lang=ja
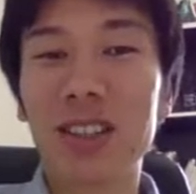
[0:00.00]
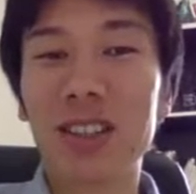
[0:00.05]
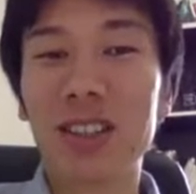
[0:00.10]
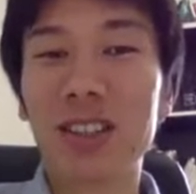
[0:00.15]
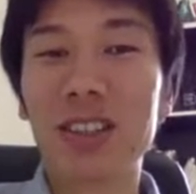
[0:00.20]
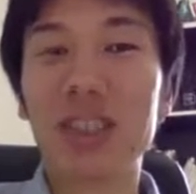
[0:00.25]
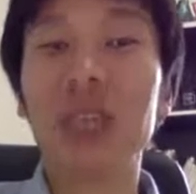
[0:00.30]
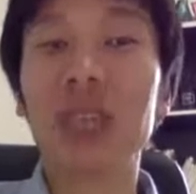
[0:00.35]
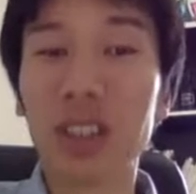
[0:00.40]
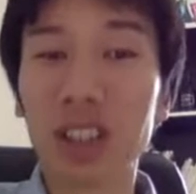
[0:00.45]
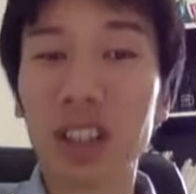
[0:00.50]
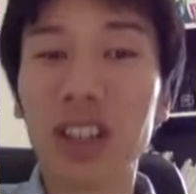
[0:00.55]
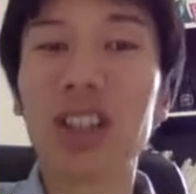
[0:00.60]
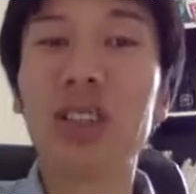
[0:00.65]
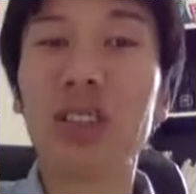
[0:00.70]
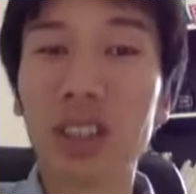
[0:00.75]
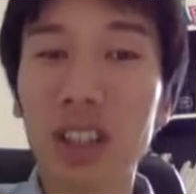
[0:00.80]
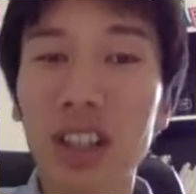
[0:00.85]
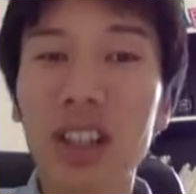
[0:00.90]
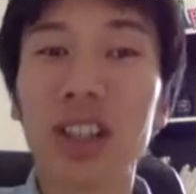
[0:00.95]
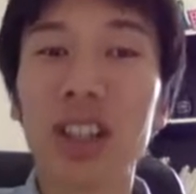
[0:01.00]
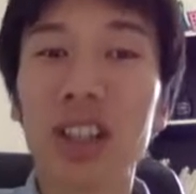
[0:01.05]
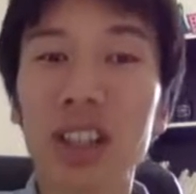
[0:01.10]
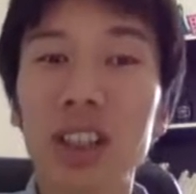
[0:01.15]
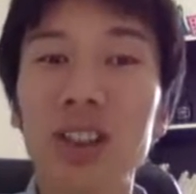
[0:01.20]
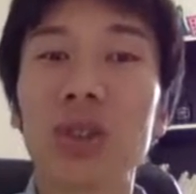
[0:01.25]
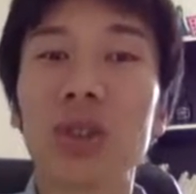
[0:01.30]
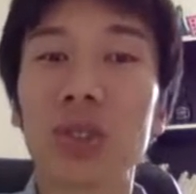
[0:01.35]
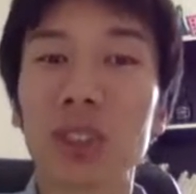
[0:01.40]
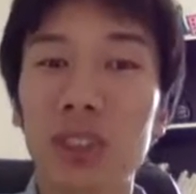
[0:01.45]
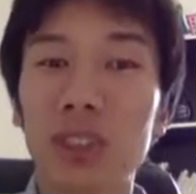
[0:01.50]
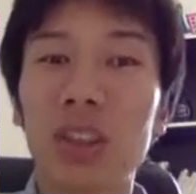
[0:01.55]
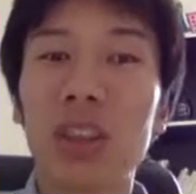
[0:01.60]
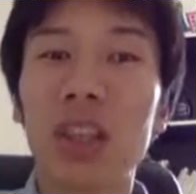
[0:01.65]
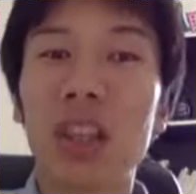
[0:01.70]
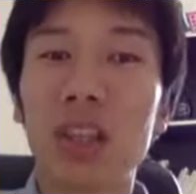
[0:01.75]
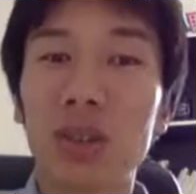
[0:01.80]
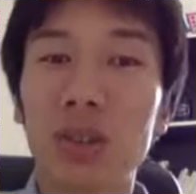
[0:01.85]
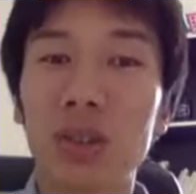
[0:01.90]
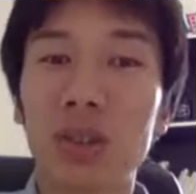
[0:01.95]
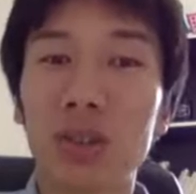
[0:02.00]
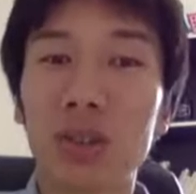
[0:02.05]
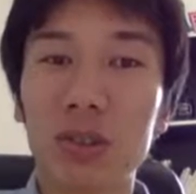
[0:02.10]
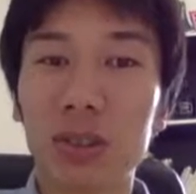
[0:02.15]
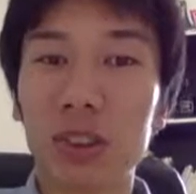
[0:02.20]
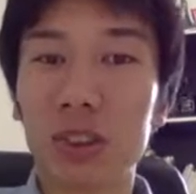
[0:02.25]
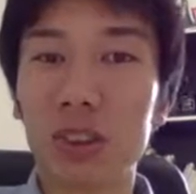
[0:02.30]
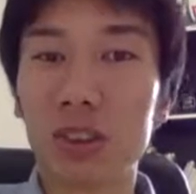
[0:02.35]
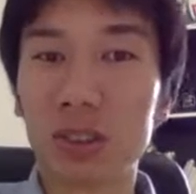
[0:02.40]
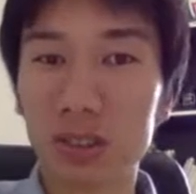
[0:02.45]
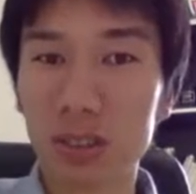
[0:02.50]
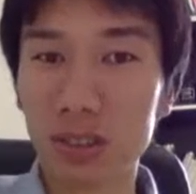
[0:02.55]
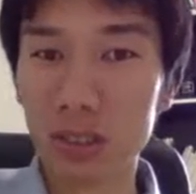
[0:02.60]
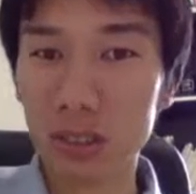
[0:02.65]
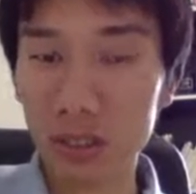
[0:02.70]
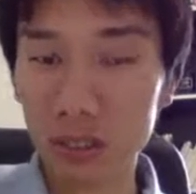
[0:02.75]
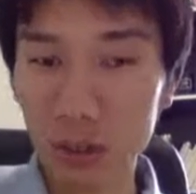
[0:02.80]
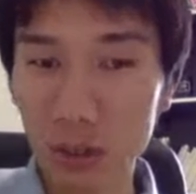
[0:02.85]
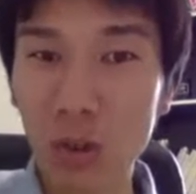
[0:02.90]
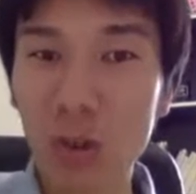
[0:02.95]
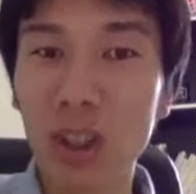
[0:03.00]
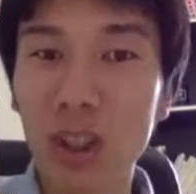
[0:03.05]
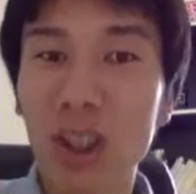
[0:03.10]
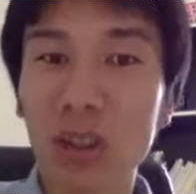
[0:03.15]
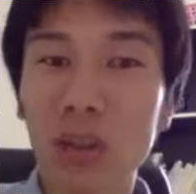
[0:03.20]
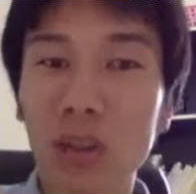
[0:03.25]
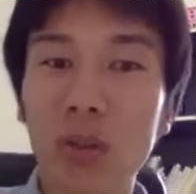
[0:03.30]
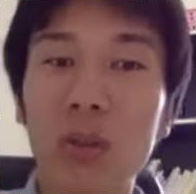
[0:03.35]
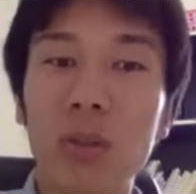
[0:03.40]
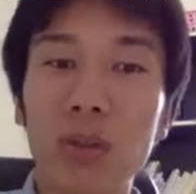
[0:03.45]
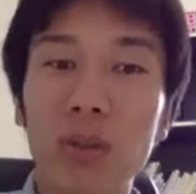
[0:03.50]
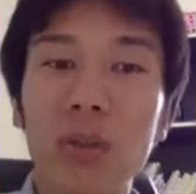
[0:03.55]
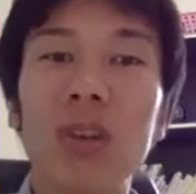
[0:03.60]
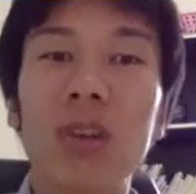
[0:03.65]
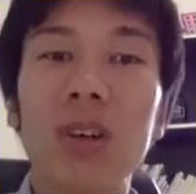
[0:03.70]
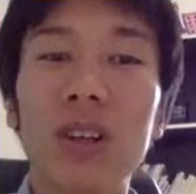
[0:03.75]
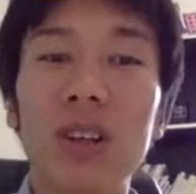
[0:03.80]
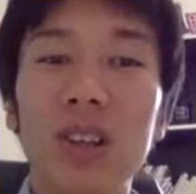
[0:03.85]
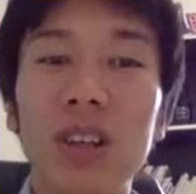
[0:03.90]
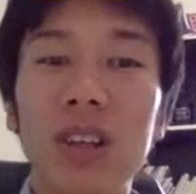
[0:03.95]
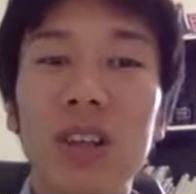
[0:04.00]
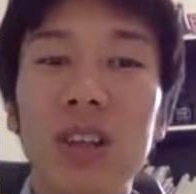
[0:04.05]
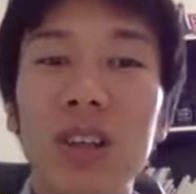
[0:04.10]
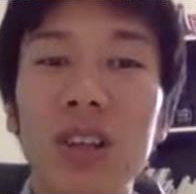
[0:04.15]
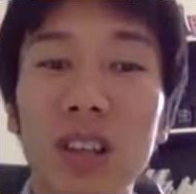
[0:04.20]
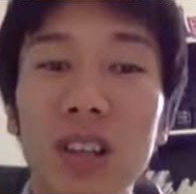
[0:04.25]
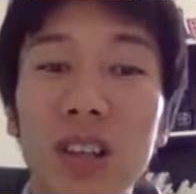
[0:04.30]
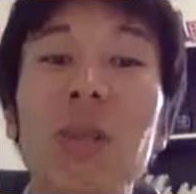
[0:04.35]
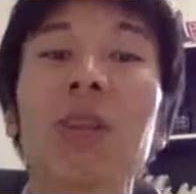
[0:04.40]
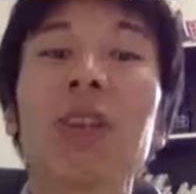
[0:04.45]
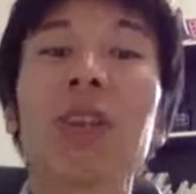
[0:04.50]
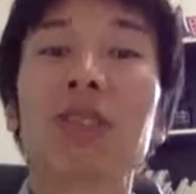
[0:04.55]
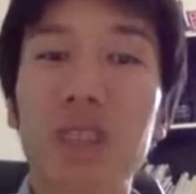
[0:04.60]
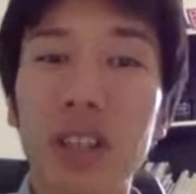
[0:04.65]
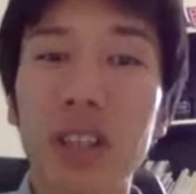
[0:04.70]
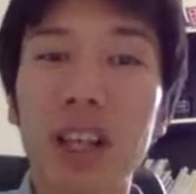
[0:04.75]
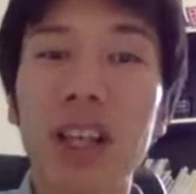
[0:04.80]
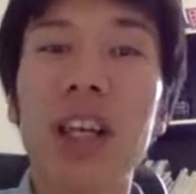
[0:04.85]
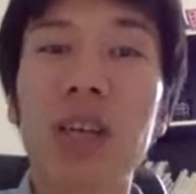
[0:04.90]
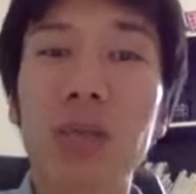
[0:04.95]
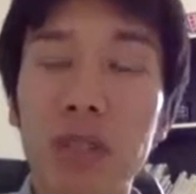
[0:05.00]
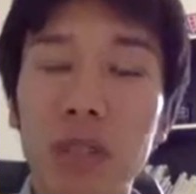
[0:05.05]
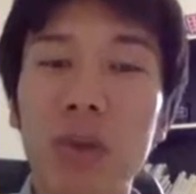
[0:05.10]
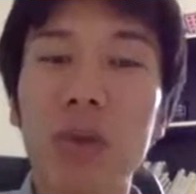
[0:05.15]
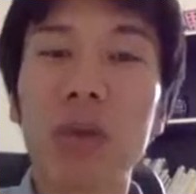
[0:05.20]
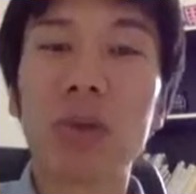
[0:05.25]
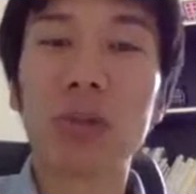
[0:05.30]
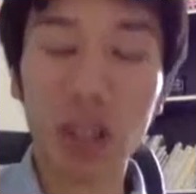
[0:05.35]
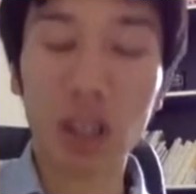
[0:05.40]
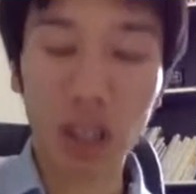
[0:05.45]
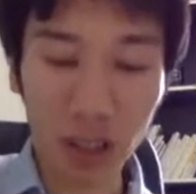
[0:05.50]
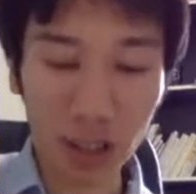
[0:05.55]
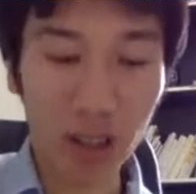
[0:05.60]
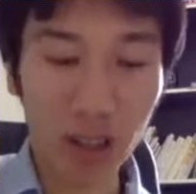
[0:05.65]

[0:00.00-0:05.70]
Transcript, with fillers: ですよね、きっとね、印象としては。あのことがすごく明確になってくるありますね、やることは。